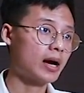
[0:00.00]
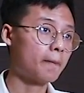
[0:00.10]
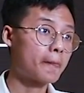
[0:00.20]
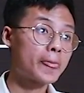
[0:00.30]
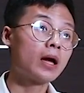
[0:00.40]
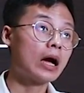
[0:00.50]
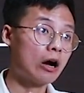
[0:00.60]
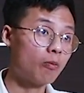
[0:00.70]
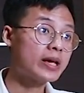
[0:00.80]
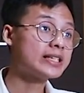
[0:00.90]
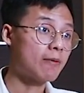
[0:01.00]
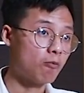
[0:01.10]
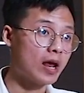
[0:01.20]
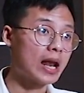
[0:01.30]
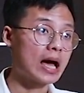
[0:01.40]
ก เขาไม่จับ
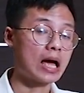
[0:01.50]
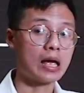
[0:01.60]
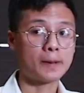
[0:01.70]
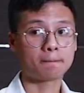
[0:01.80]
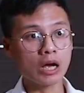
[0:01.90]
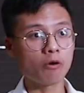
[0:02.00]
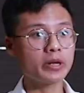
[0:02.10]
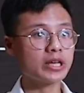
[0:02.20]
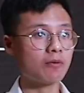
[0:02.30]
เวลา เขาไม่